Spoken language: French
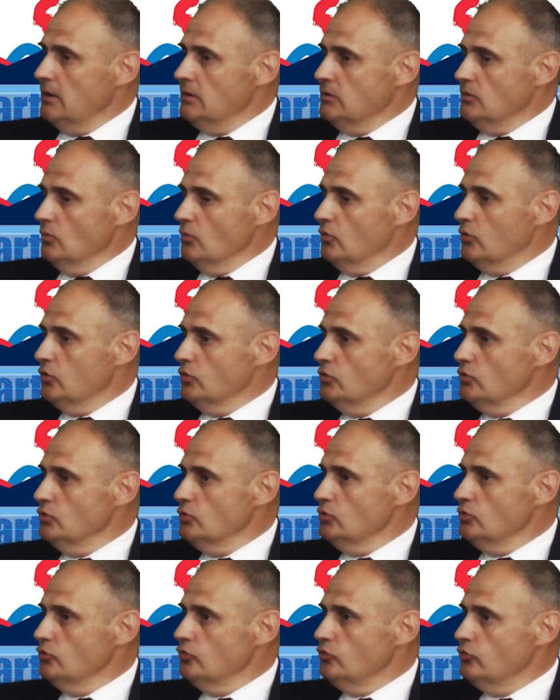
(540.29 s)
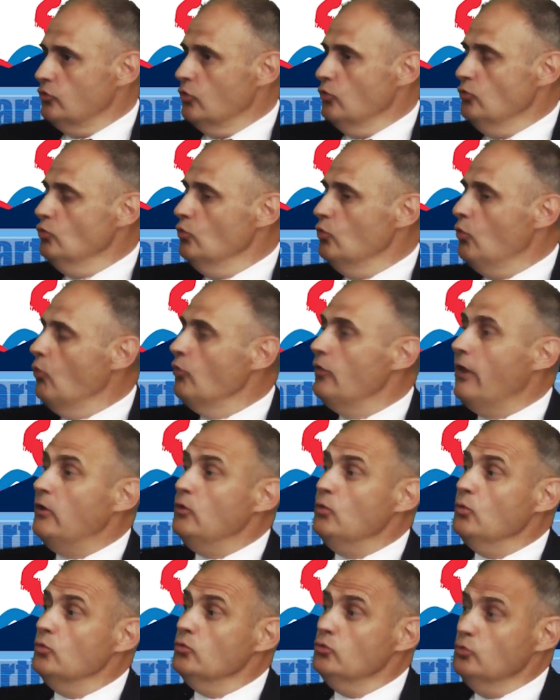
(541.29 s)
Donc ce que nous
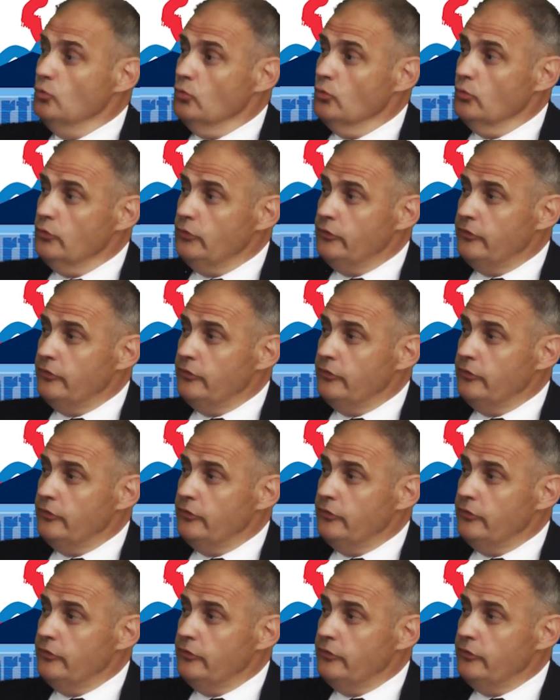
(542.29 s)
condamnons, nous,